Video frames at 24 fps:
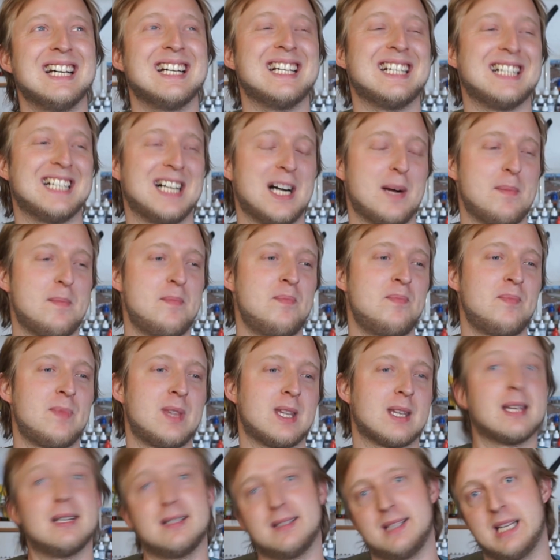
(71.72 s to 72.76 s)
Ähm,
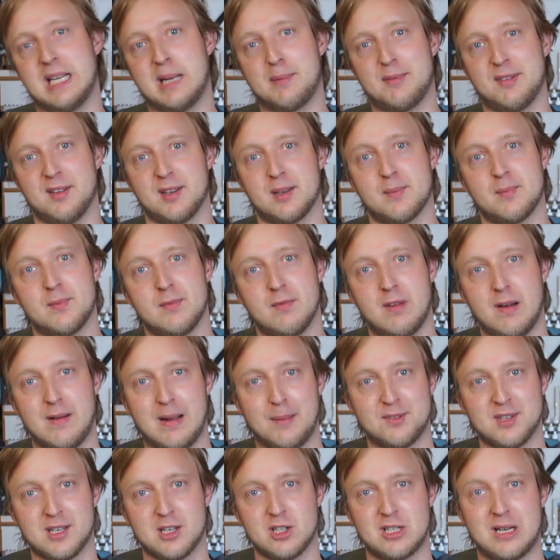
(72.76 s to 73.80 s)
den gibt's nicht, weil wir
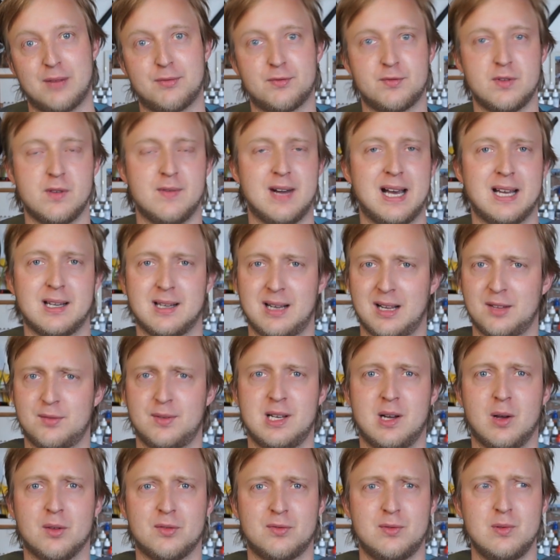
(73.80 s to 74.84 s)
haben es nicht geschafft. Wir waren ganz
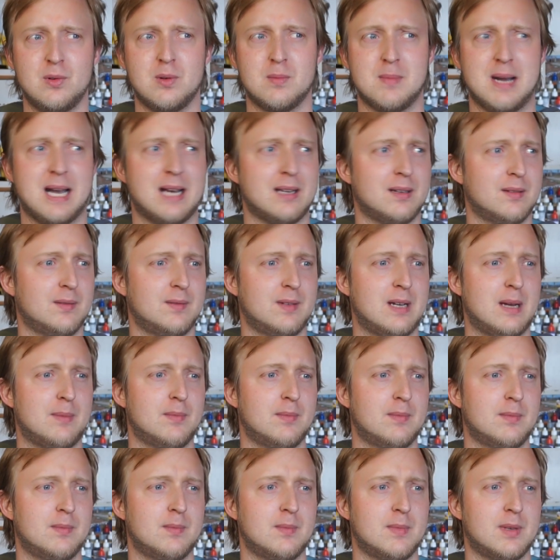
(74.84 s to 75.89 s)
viele Ausflüge machen, wir
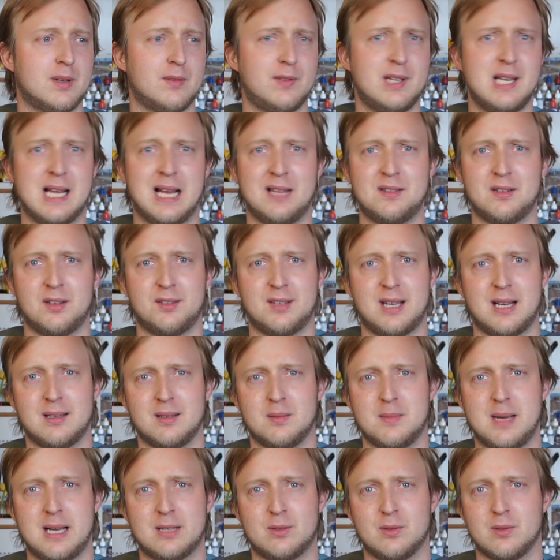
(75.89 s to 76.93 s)
haben viele andere Sachen
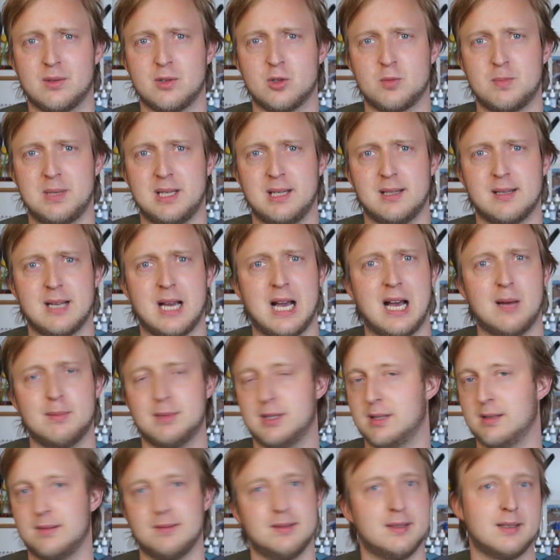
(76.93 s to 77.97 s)
gemacht und gespielt,
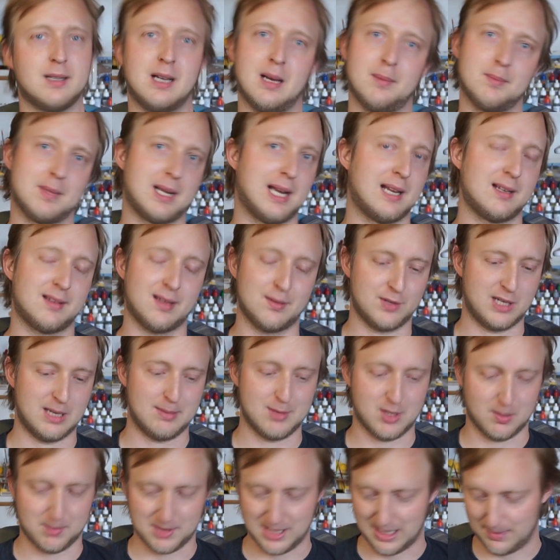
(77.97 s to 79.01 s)
aber wir haben keine Zeit für
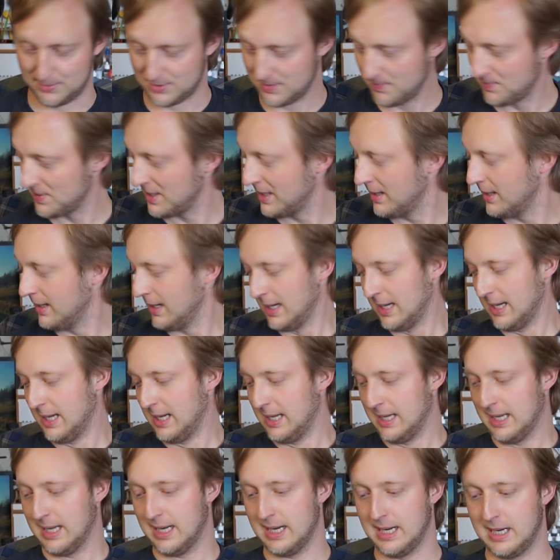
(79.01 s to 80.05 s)
Tabletop gehabt.
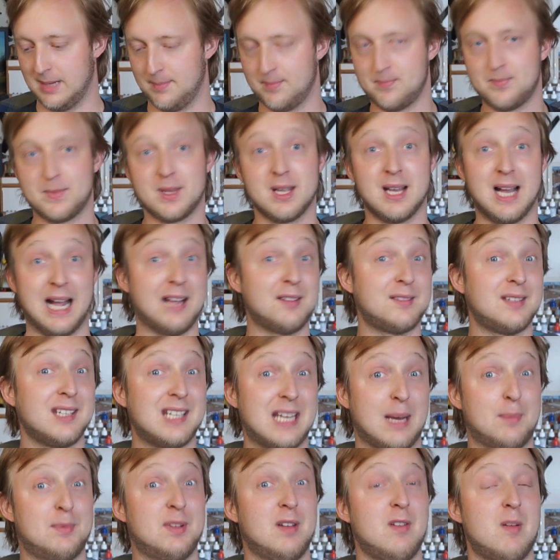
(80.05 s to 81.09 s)
Ähm, heißt,
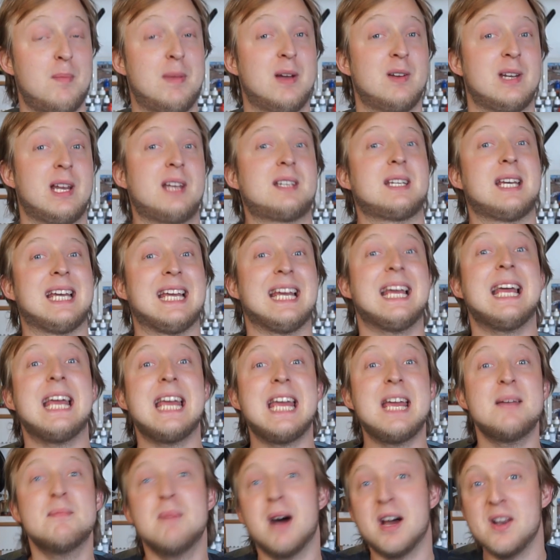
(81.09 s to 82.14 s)
ich habe Silver Baronet
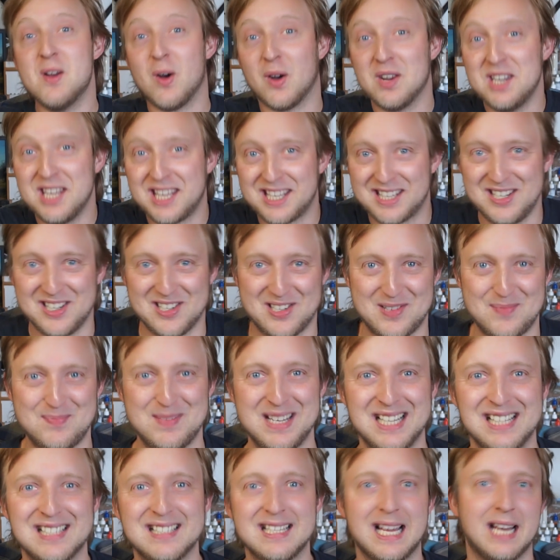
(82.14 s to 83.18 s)
immer noch nicht
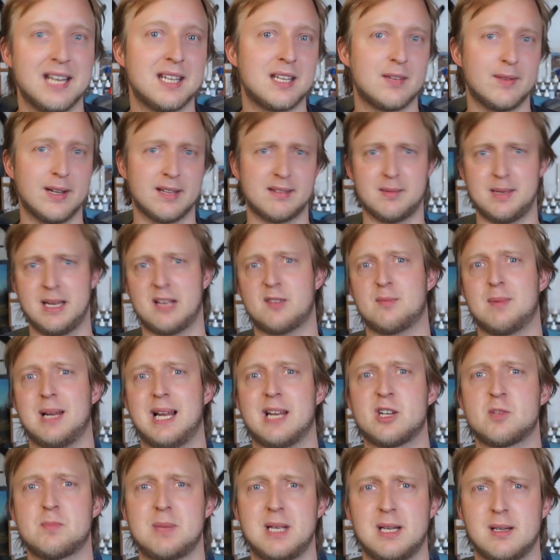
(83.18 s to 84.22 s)
gespielt. Nein, ich werde es zunächst mal
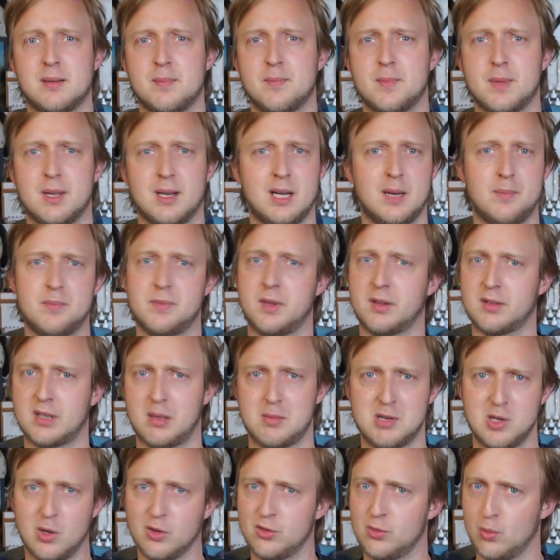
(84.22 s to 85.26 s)
anspielen. Ähm, das
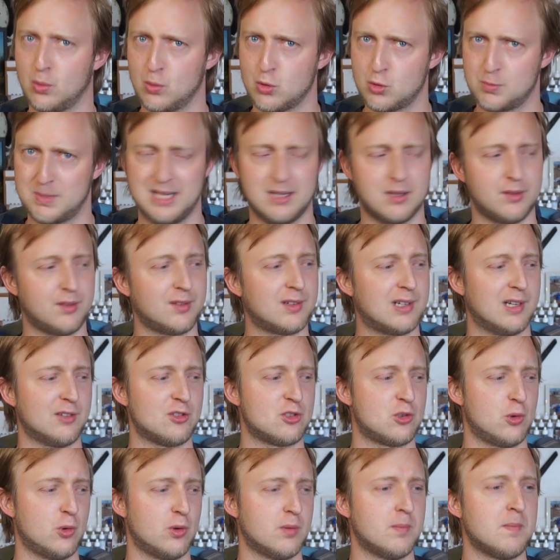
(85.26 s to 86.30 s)
kann man ja auch solo spielen, das ist
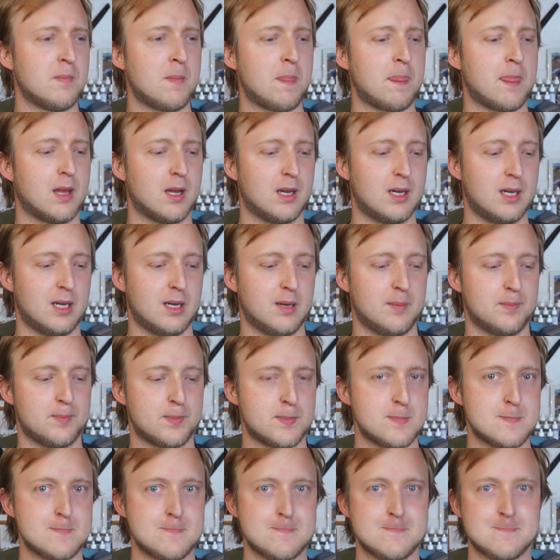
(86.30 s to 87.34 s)
ganz schön.
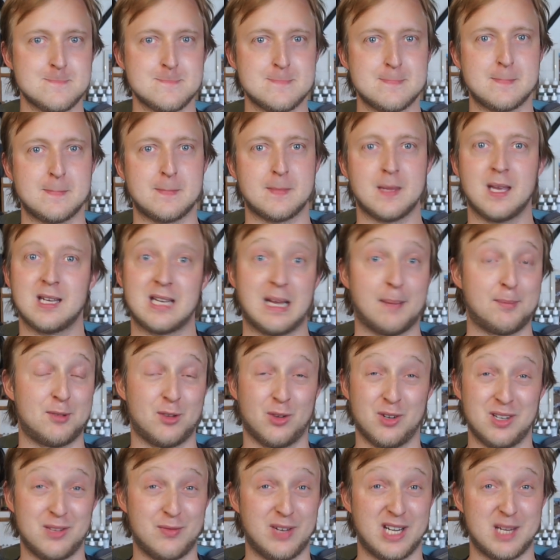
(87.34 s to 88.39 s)
Ähm, ich habe sie
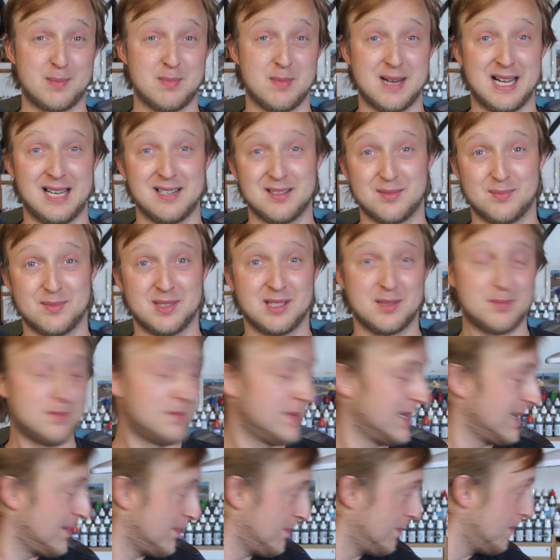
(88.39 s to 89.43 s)
noch nicht fertig bemalt.
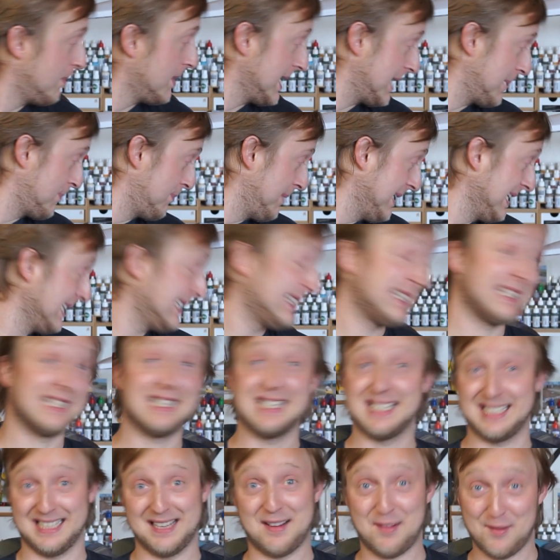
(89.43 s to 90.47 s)
Ich bin
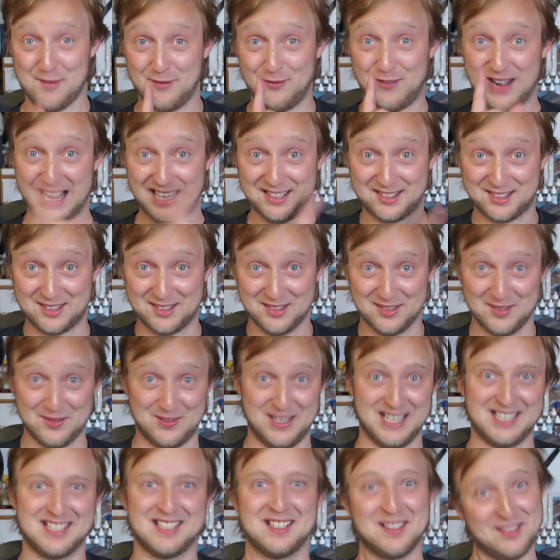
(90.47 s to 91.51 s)
fast
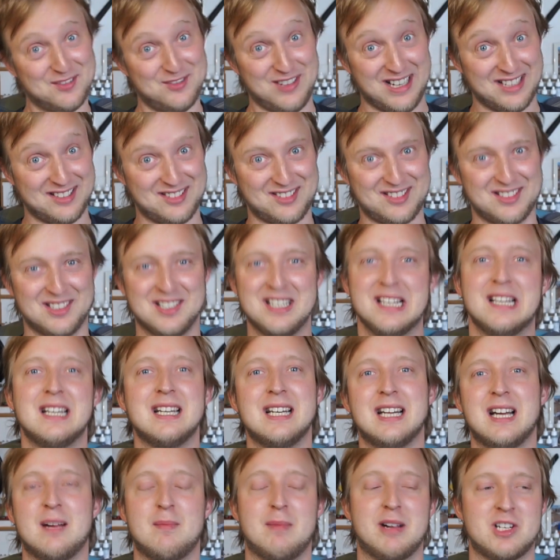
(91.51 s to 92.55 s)
fertig, fast.
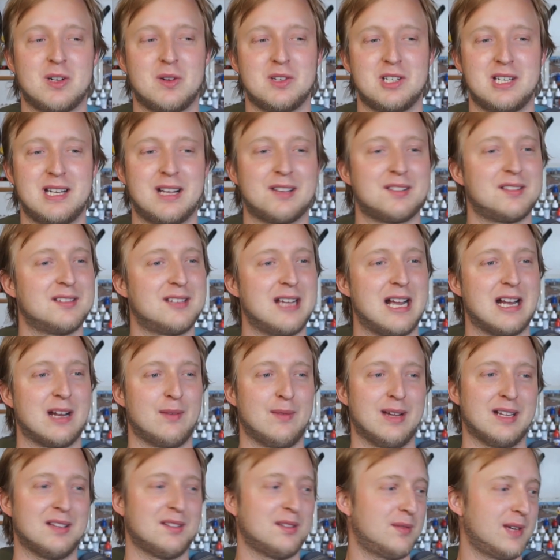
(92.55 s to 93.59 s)
Mal schauen, die nächsten Tage
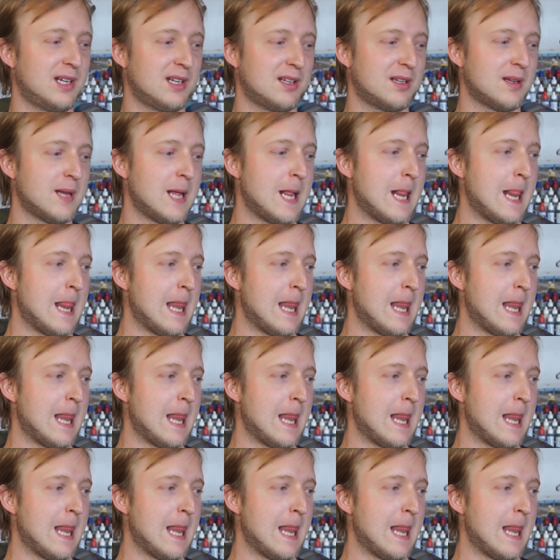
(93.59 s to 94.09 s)
werden sie fertig.